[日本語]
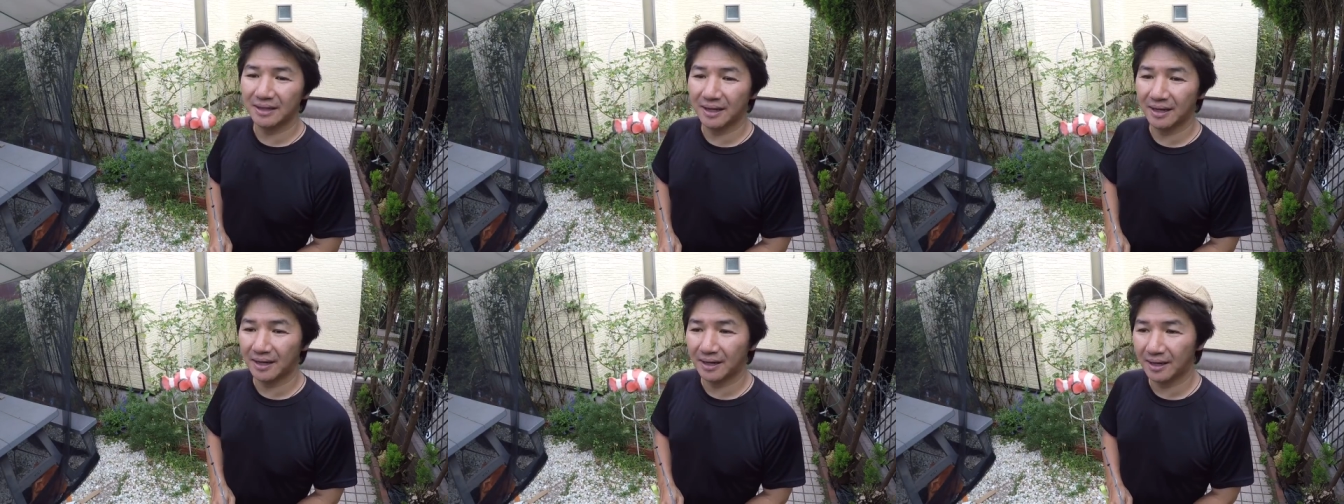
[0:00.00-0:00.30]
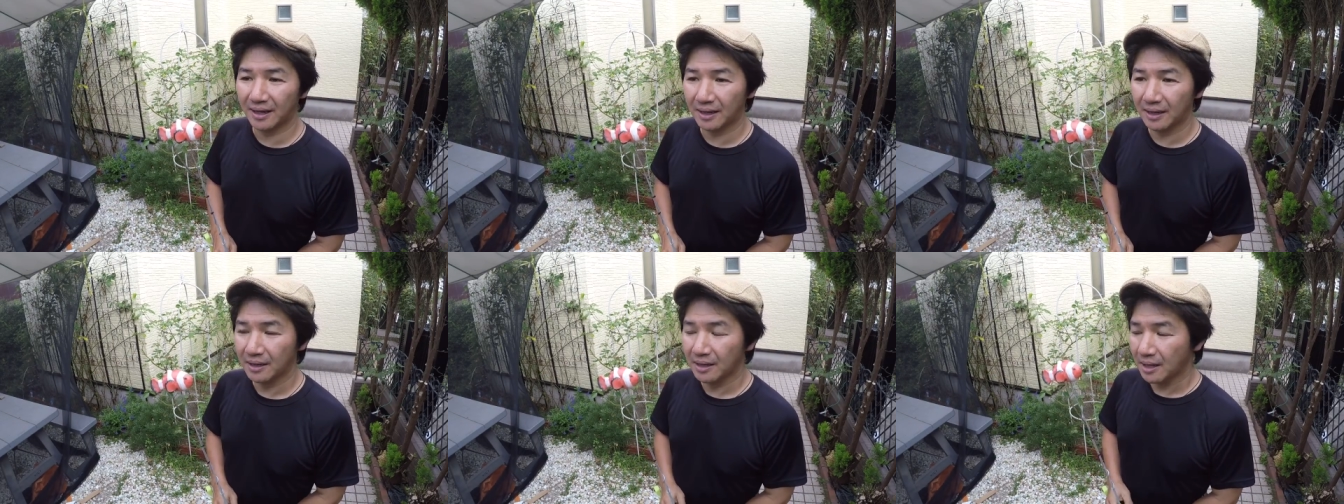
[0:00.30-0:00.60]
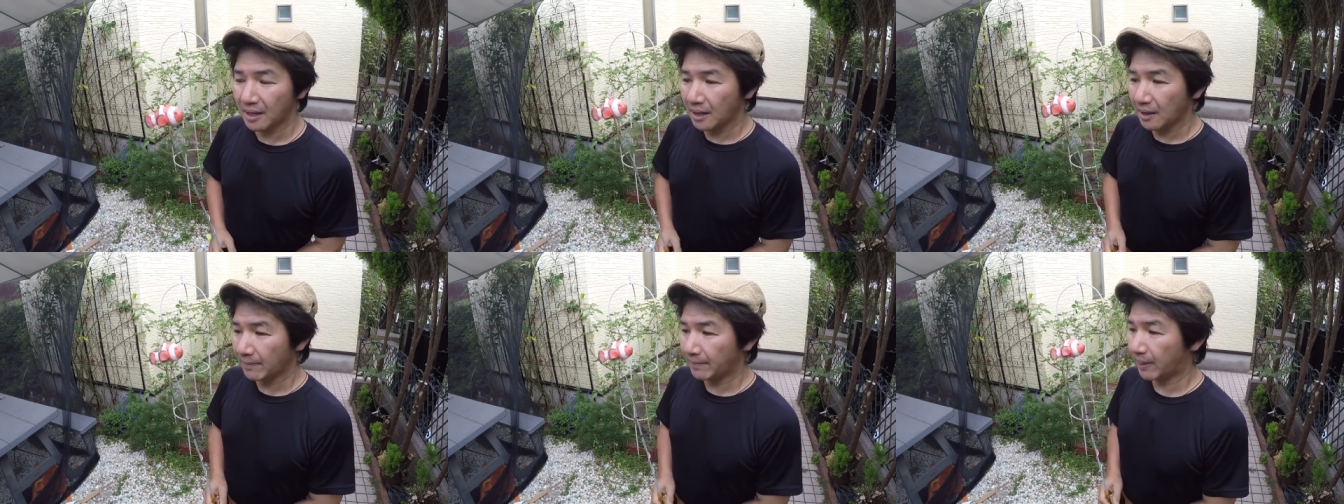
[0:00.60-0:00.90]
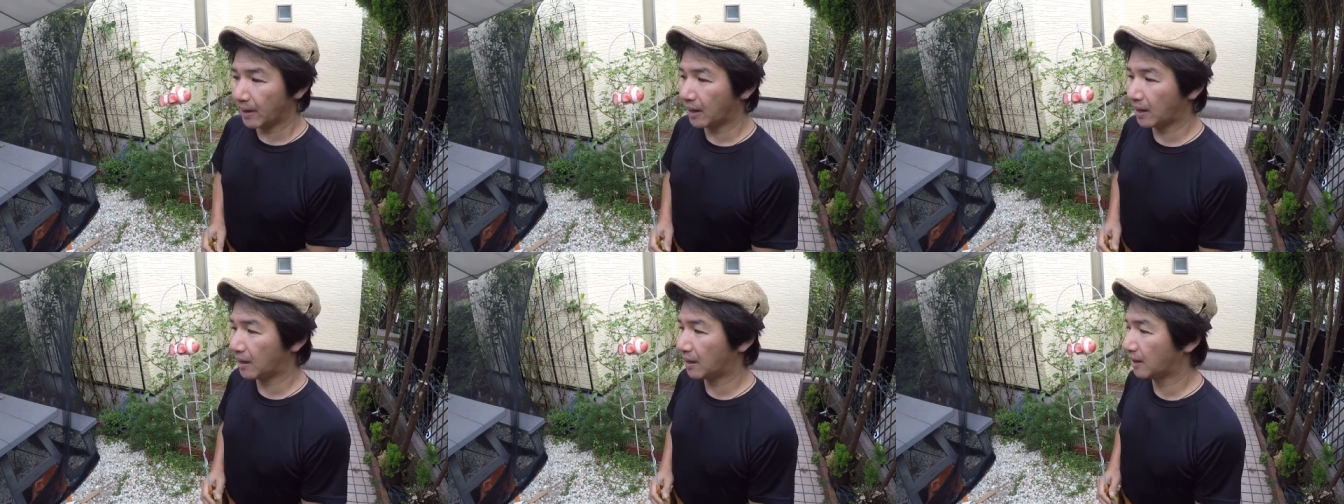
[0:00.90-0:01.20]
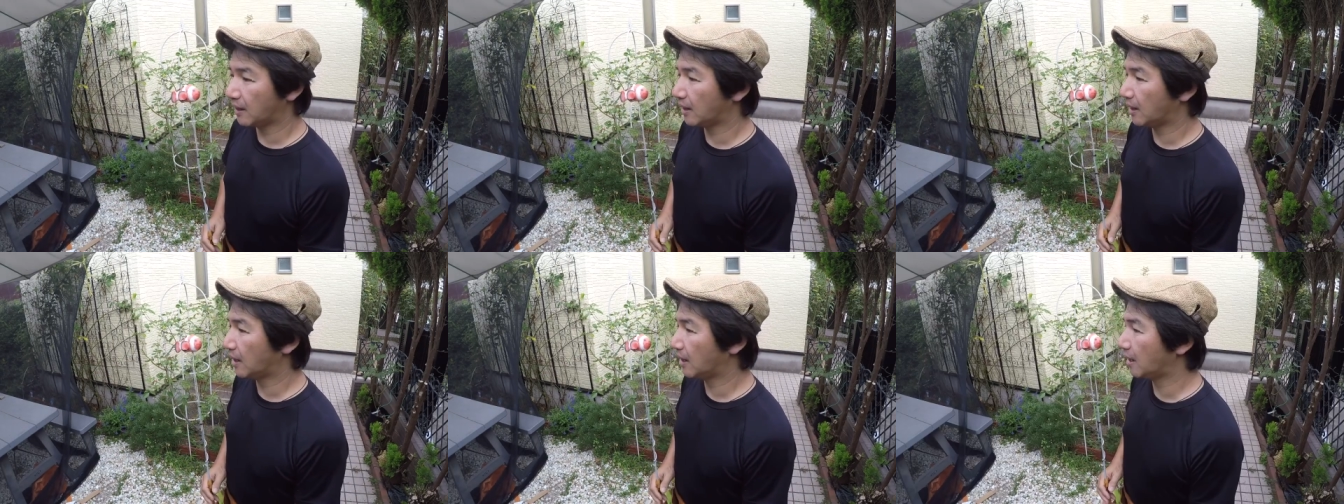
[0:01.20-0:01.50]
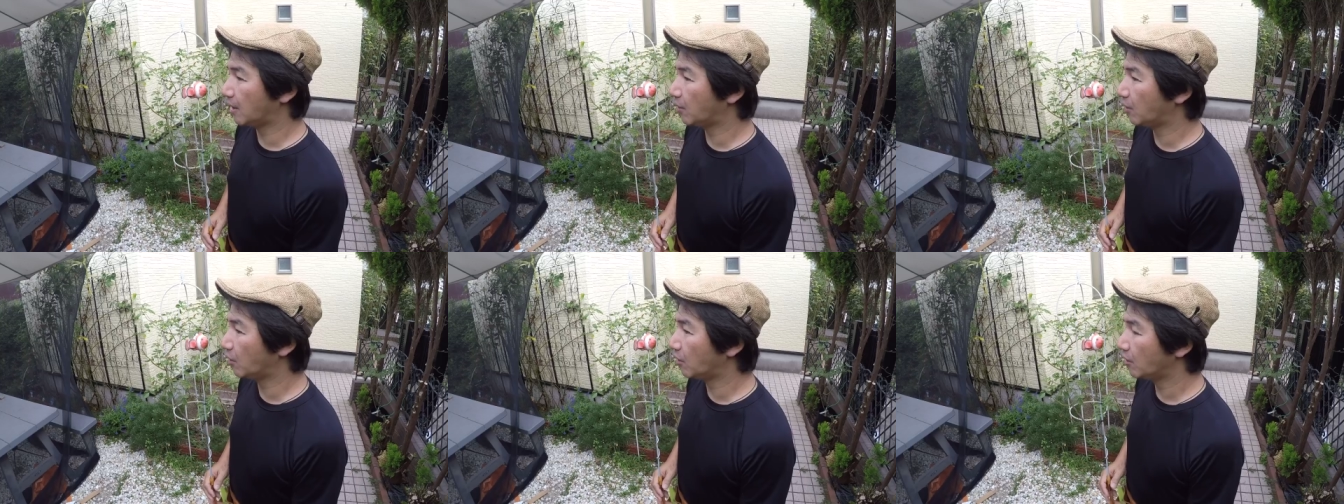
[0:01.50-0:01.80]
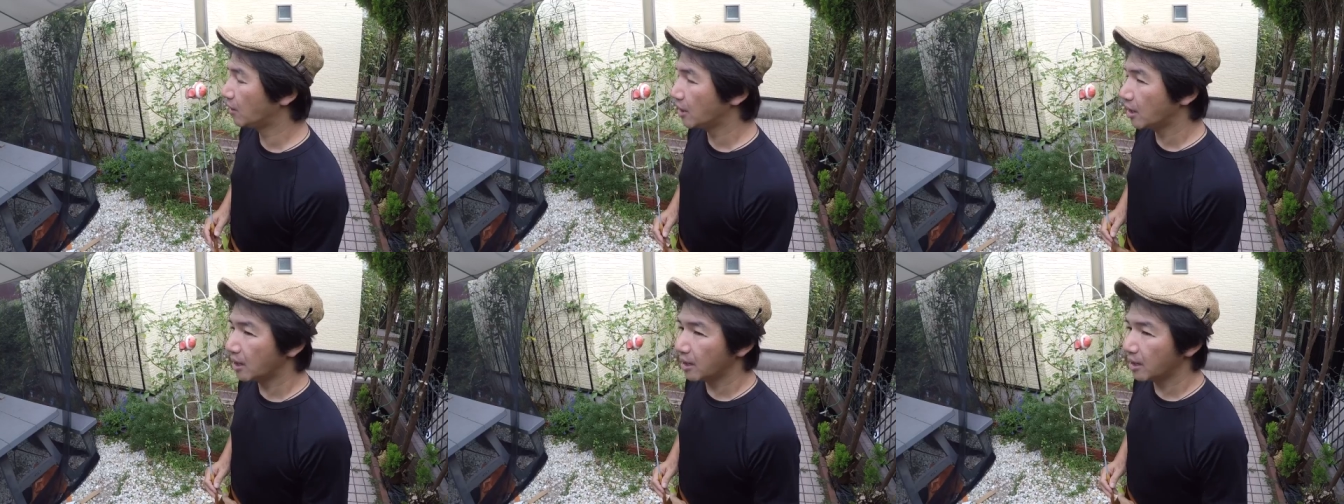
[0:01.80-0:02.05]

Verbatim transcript: ならバラを